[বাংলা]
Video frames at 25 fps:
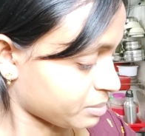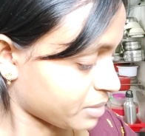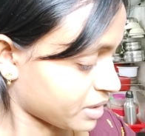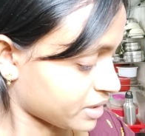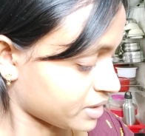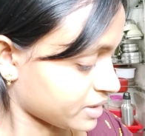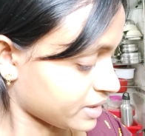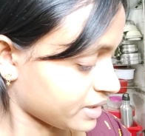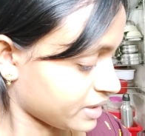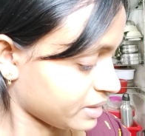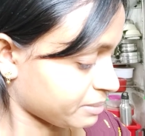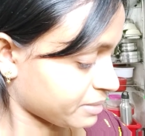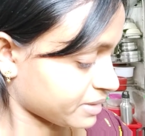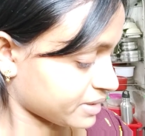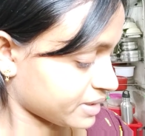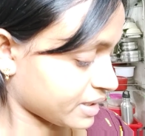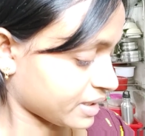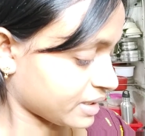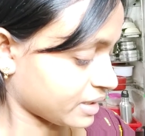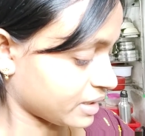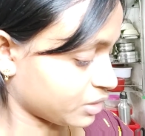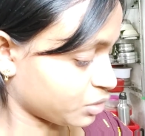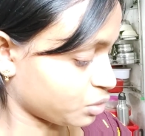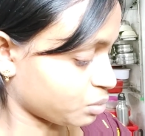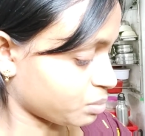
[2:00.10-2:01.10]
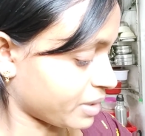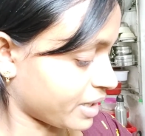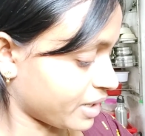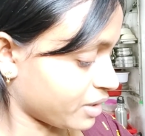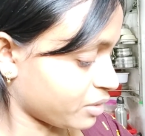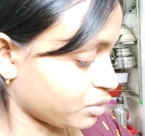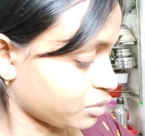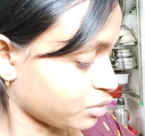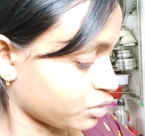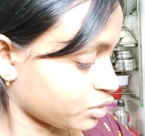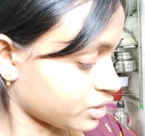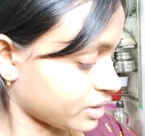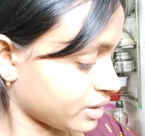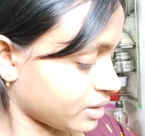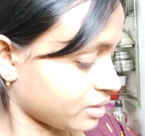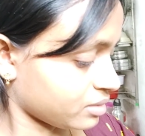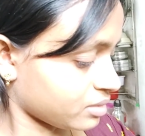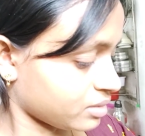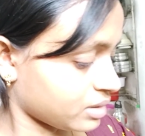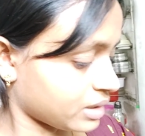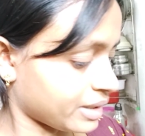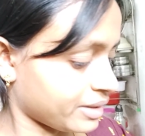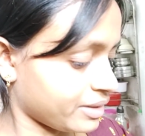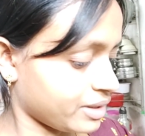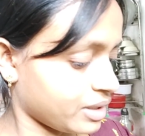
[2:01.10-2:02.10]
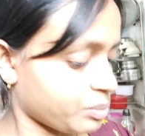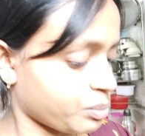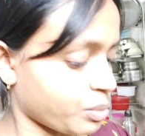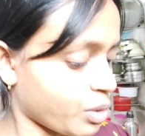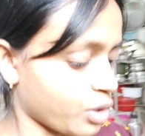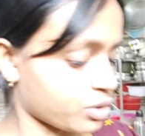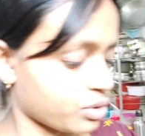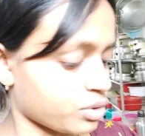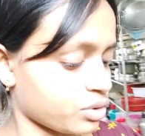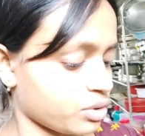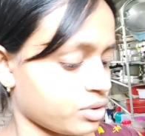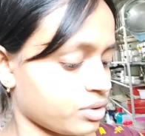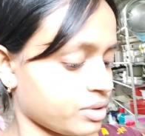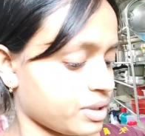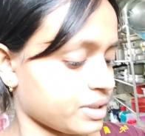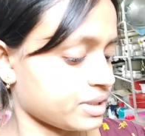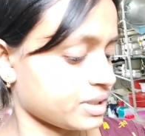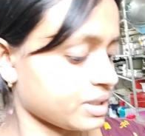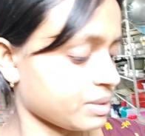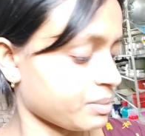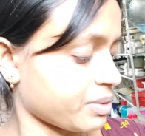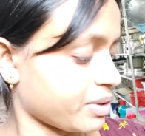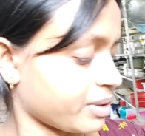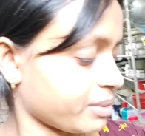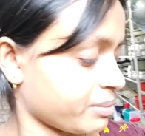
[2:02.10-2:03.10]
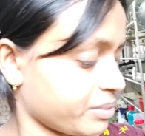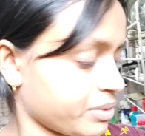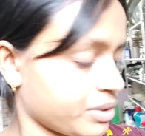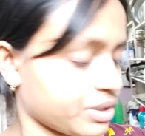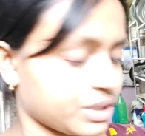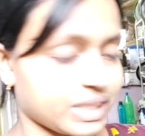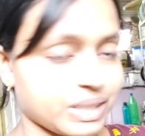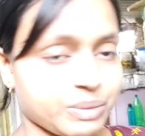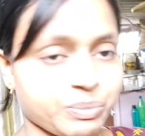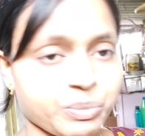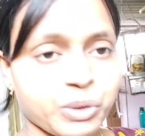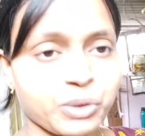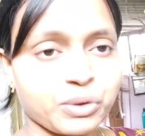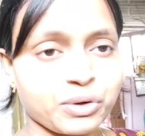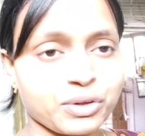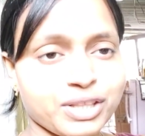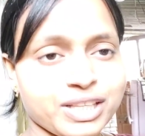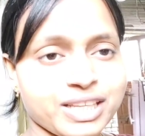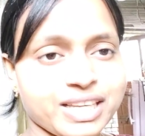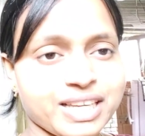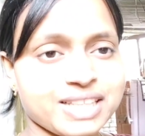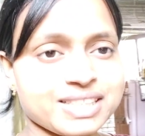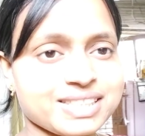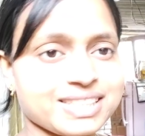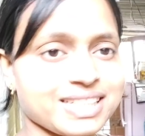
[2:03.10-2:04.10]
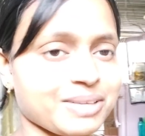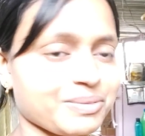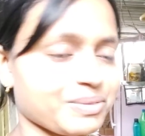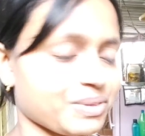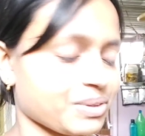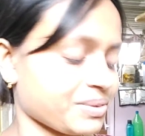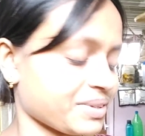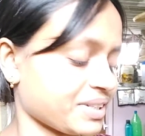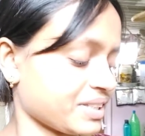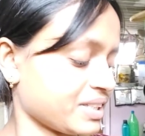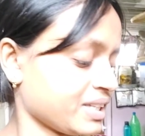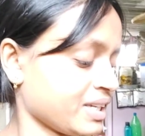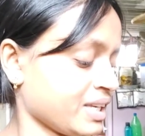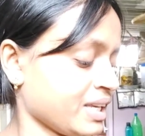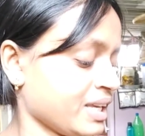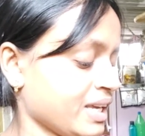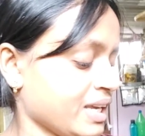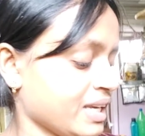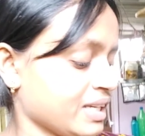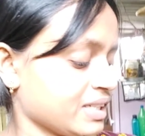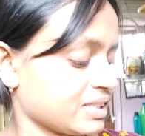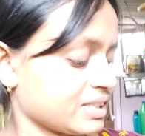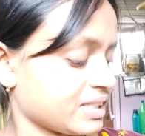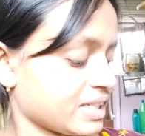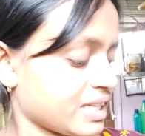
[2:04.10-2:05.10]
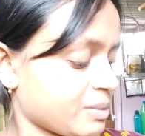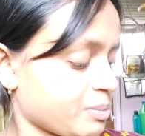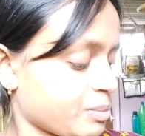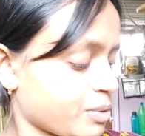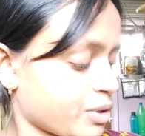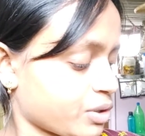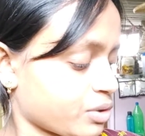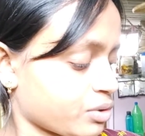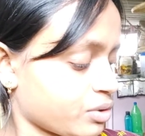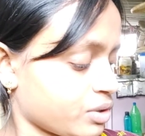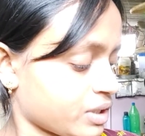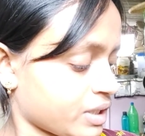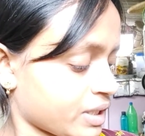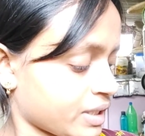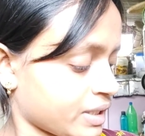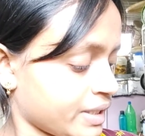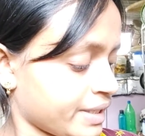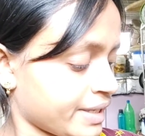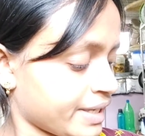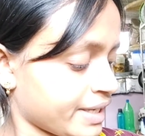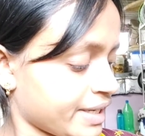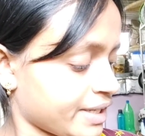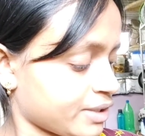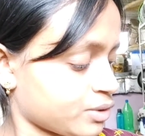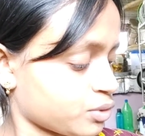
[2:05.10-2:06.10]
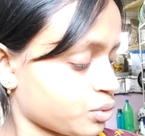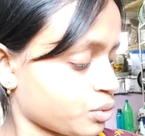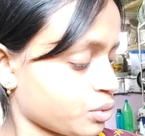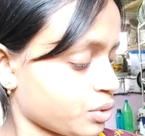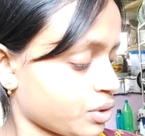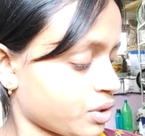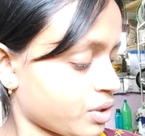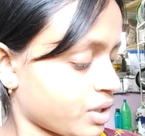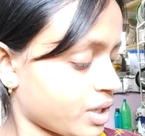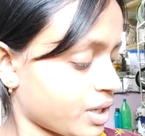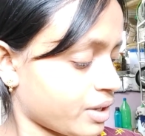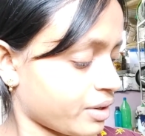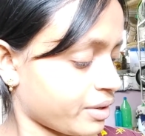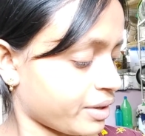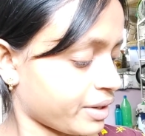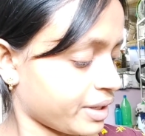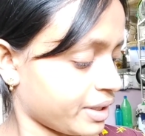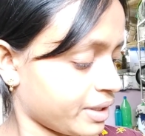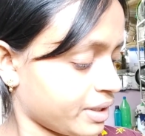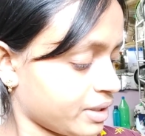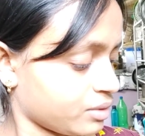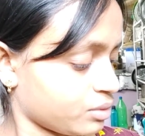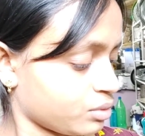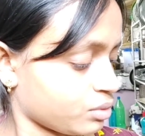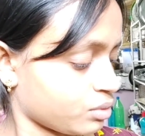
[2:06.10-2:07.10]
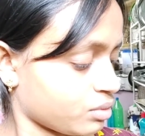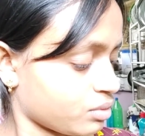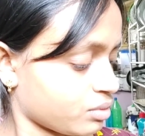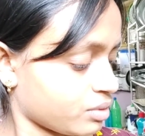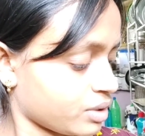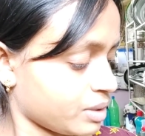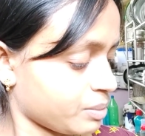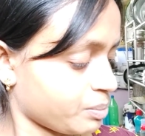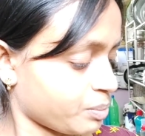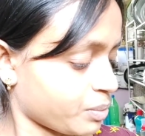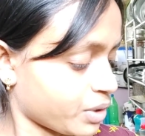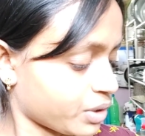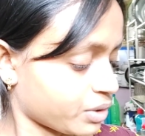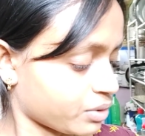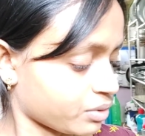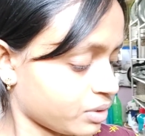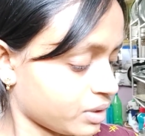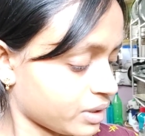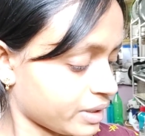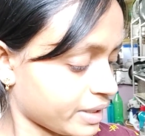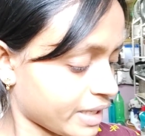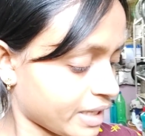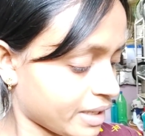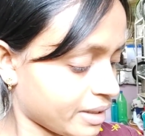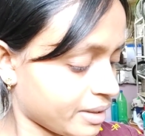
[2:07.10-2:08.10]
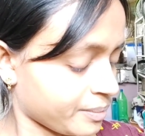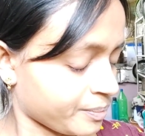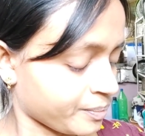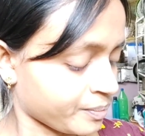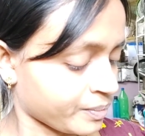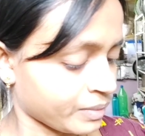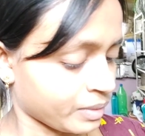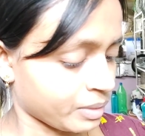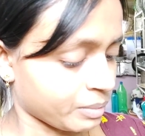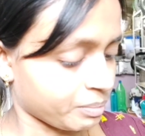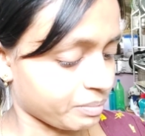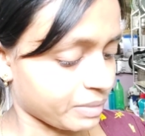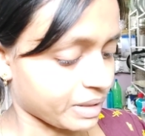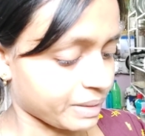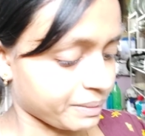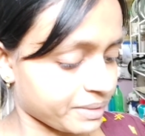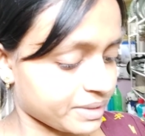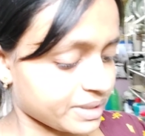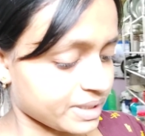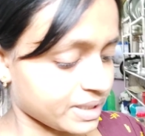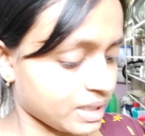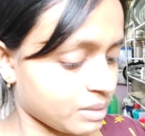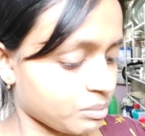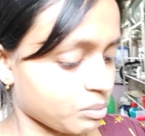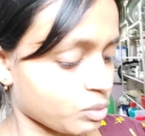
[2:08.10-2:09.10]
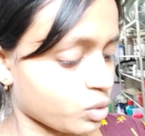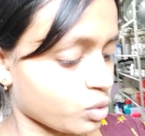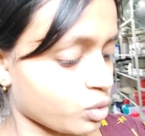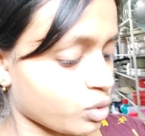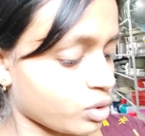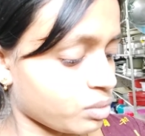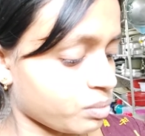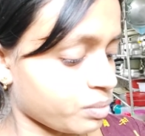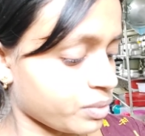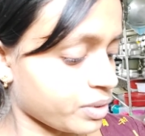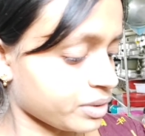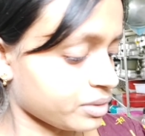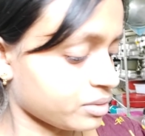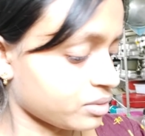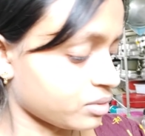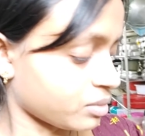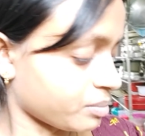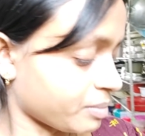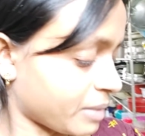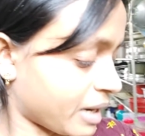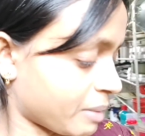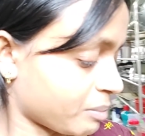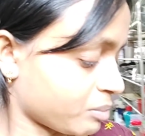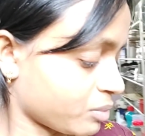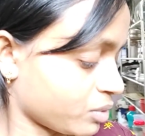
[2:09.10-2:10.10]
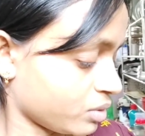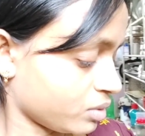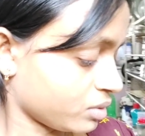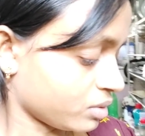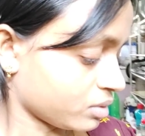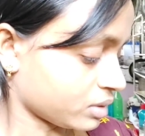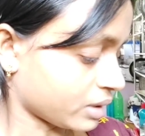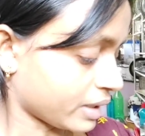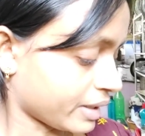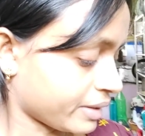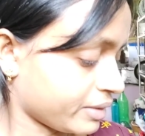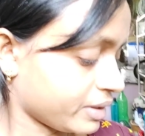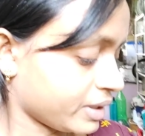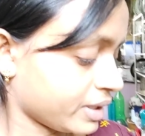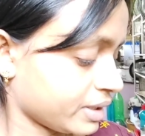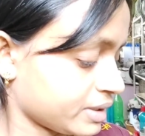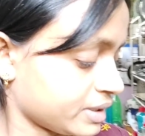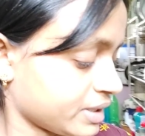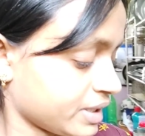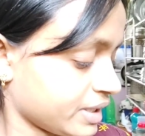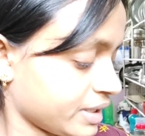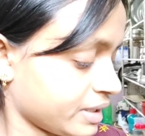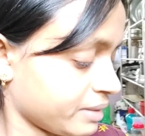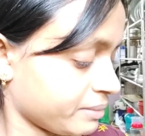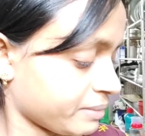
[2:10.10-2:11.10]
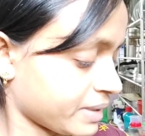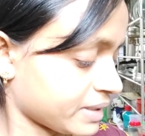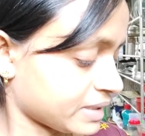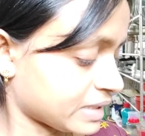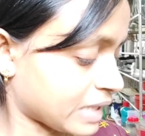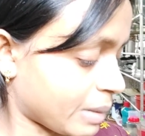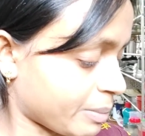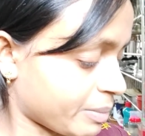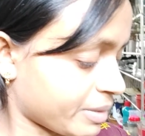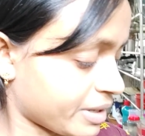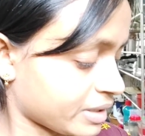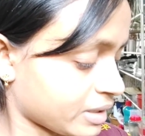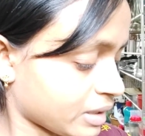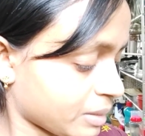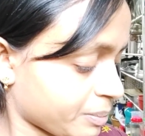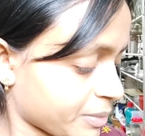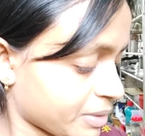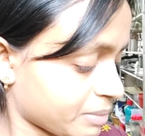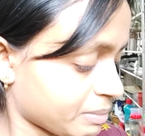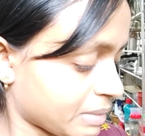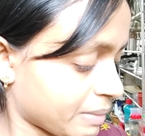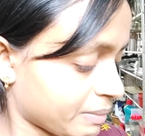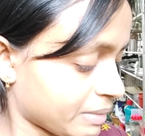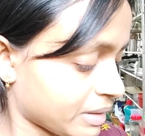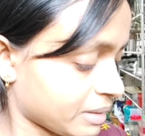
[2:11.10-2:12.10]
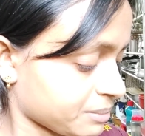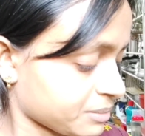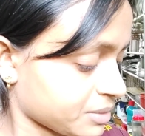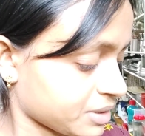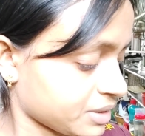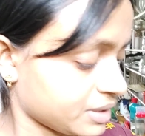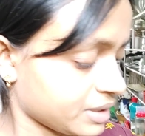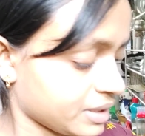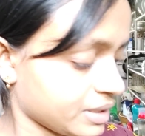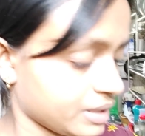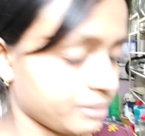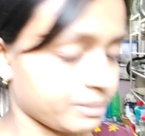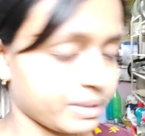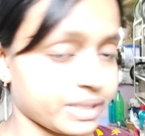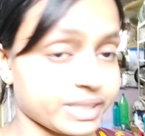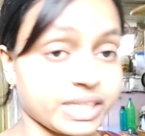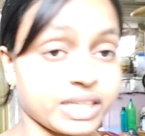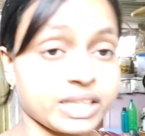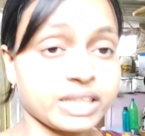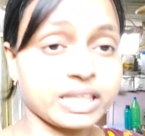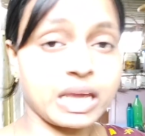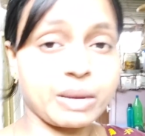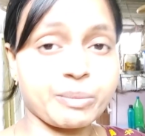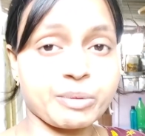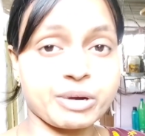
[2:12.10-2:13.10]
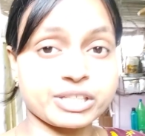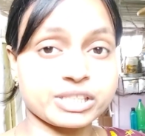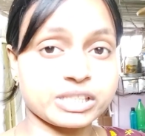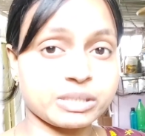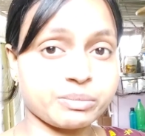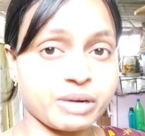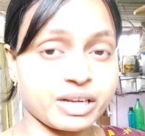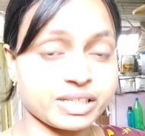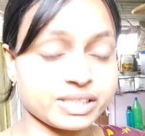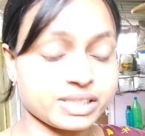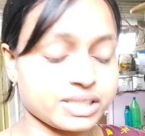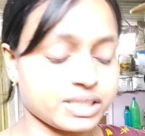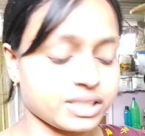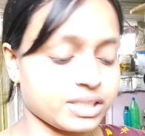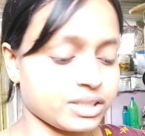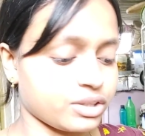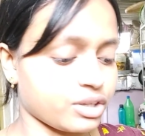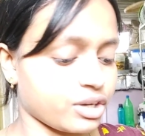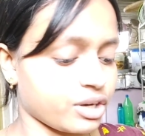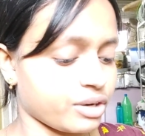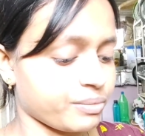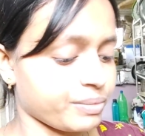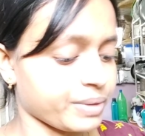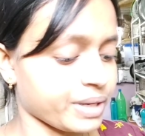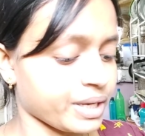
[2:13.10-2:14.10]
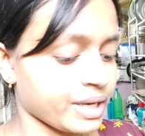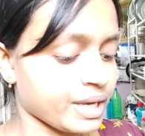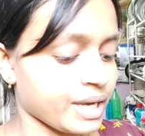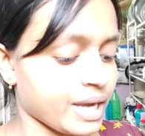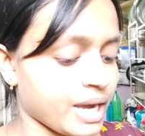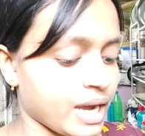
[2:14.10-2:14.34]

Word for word: যে মা চিংড়ি মাছ থাকলে একটু ভালো হতো জানো তো তাহলে পটল রয়েছে বড় বড় সেই পটল দেখেছিলাম তোমাদের সেই পটলটা দিয়ে কিছুই করা হয়নি তো ওই পটলটাই ভেবেছিলাম করব তো মা বলল তাহলে চিংড়ি মাছ আবার তারপরে ভাবলাম যে চিংড়ি মাছ আনতে আবার সে বাজারে যেতে হবে